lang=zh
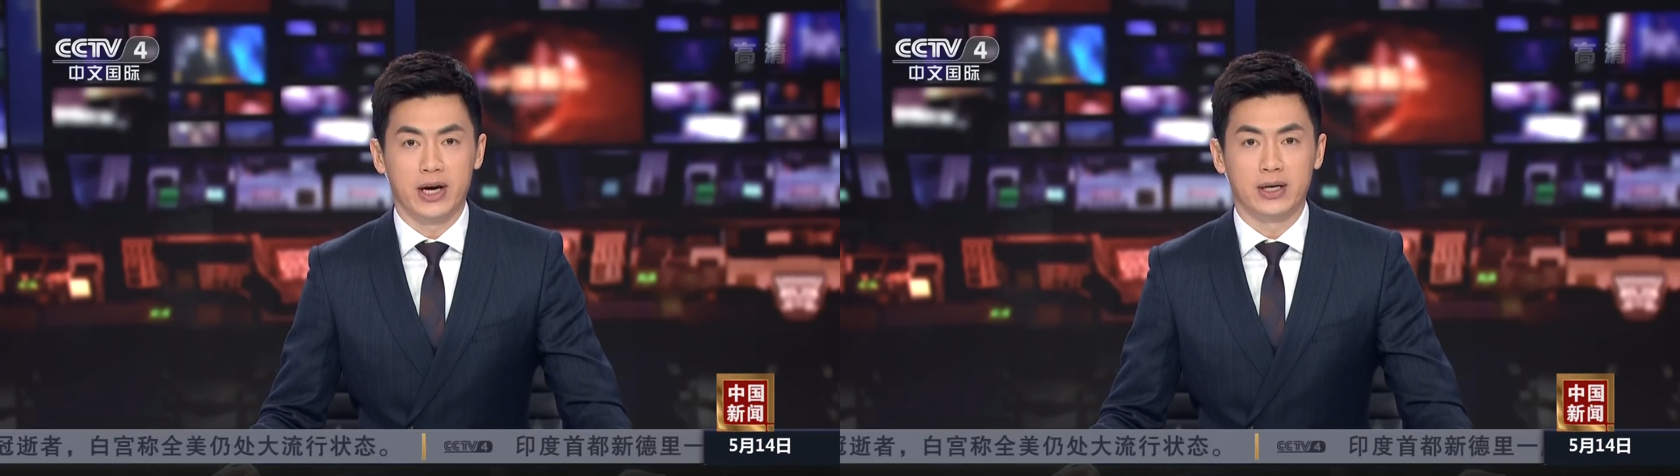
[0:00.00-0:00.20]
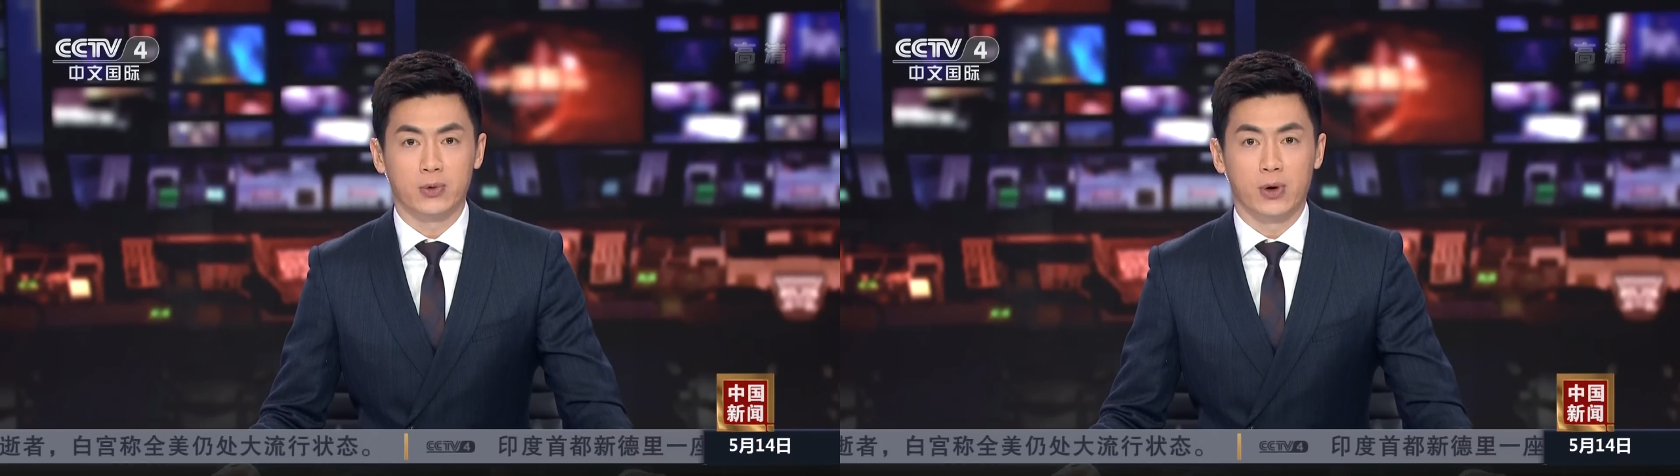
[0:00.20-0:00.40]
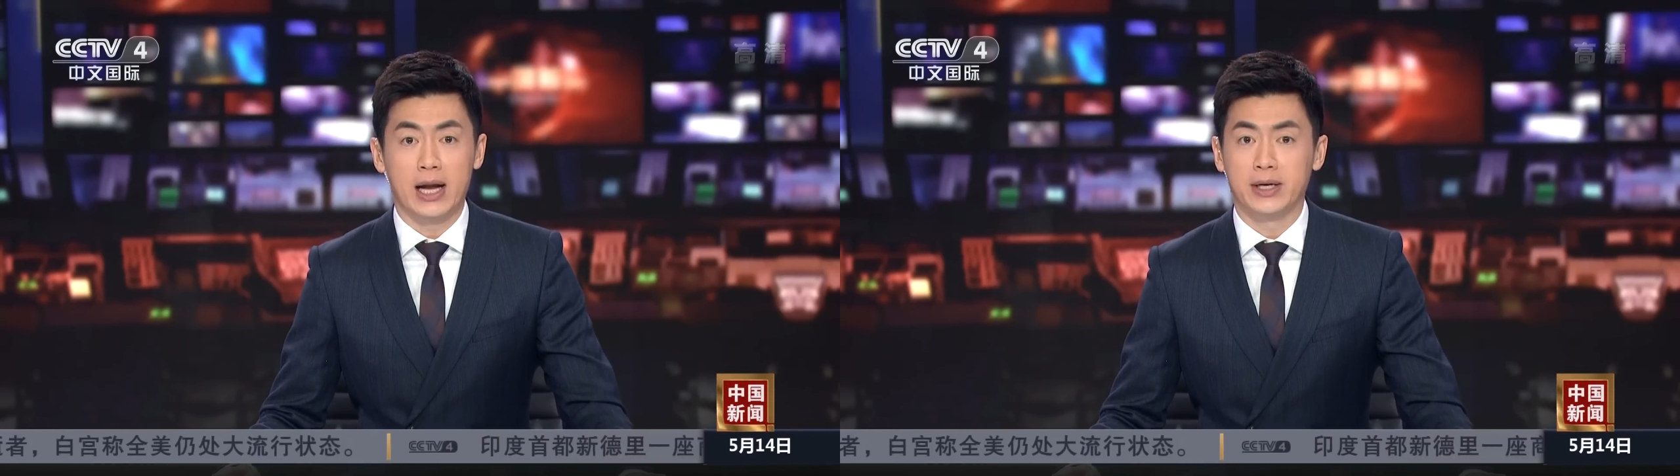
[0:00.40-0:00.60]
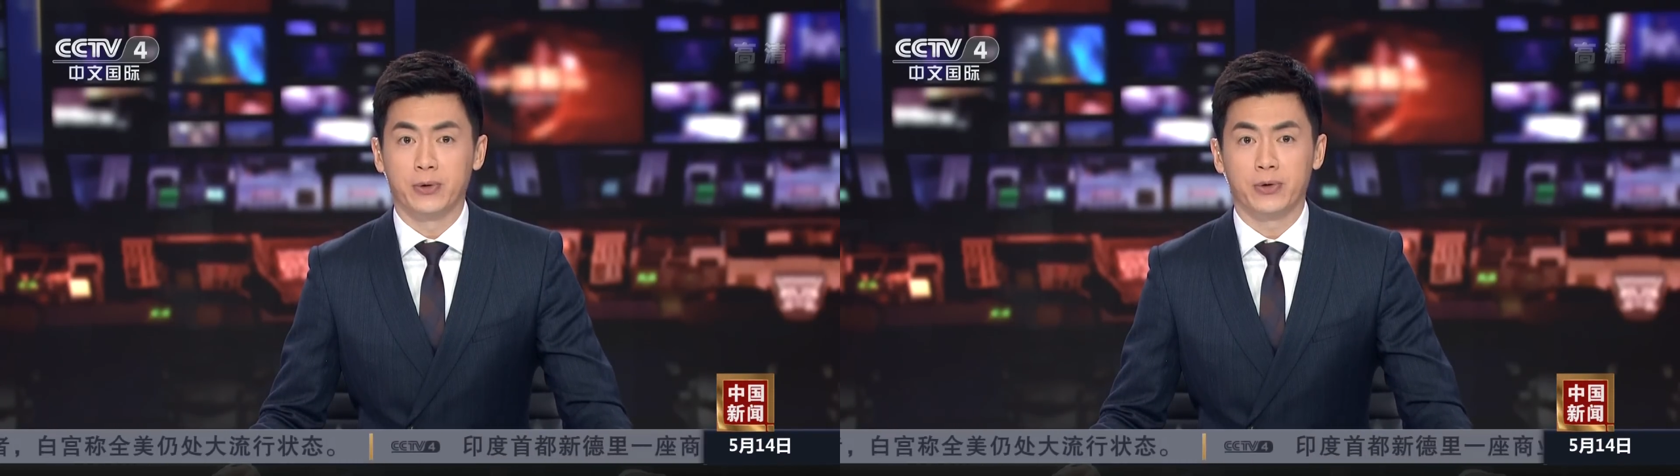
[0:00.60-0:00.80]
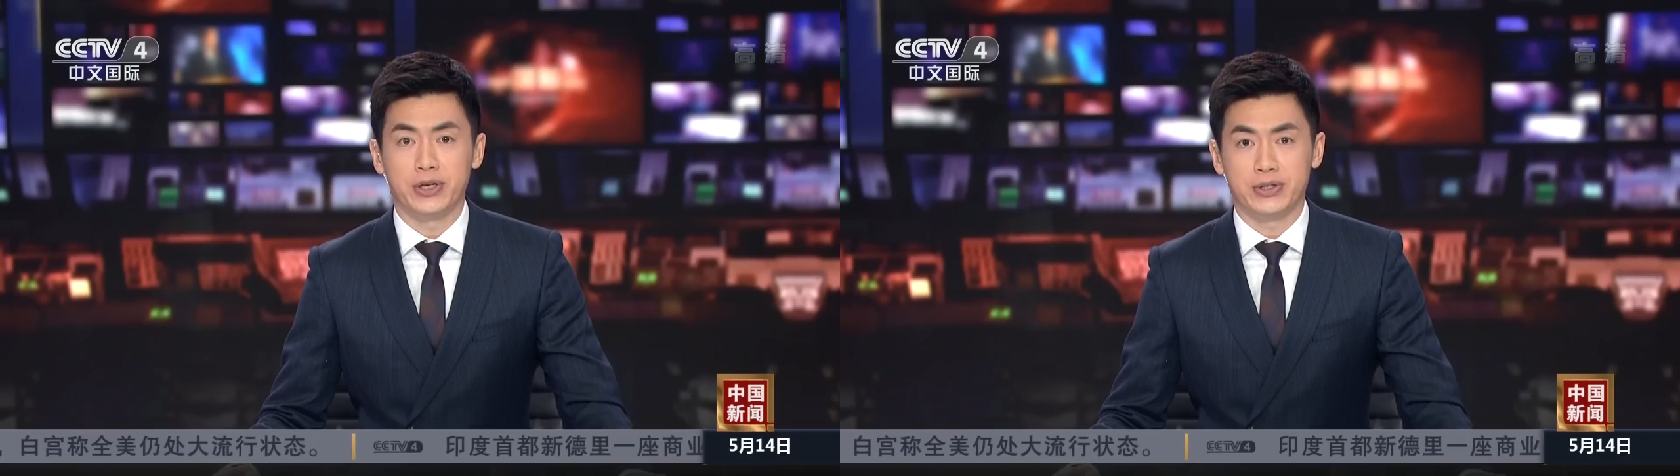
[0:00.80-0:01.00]
联合国安理
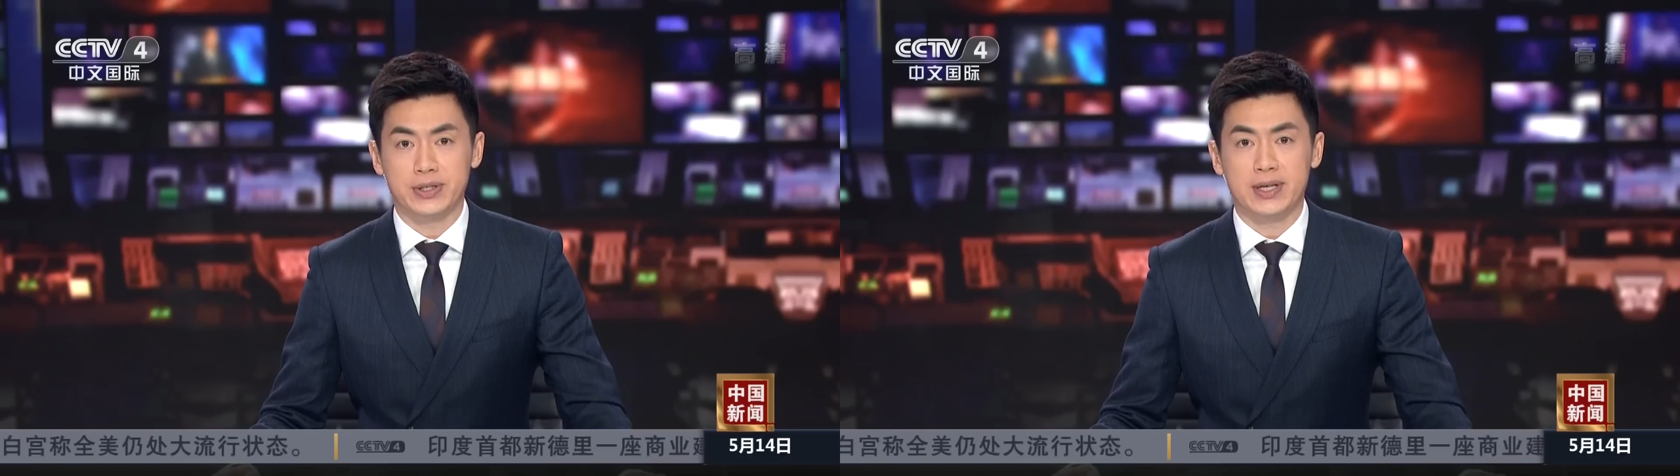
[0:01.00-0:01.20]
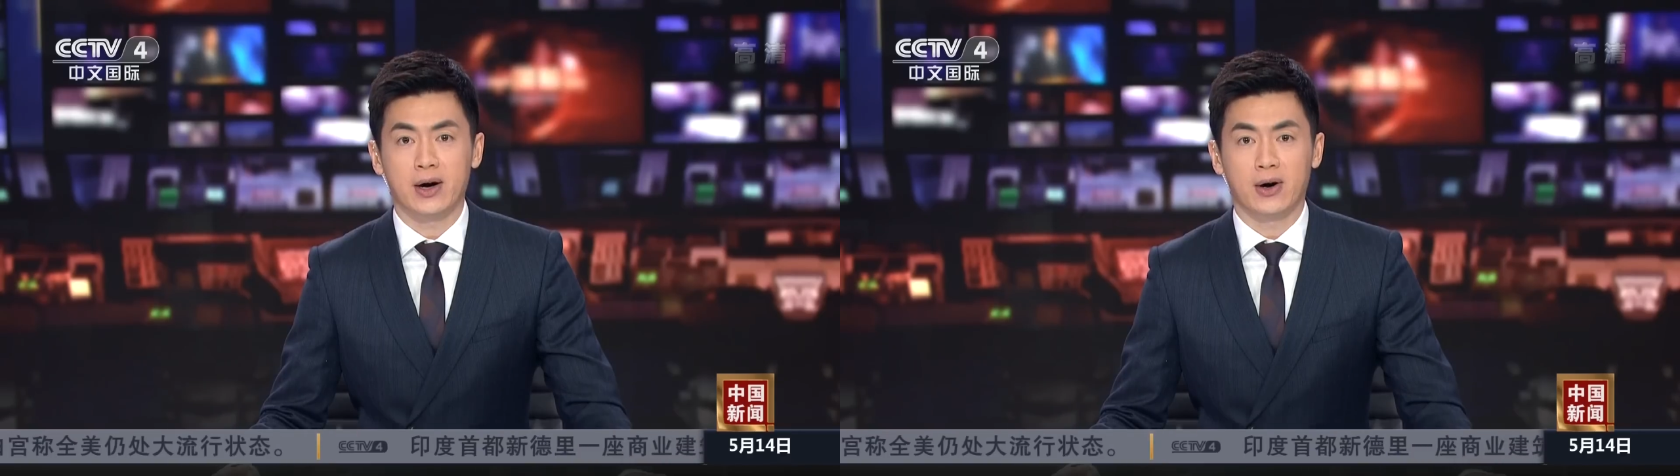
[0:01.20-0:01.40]
会十三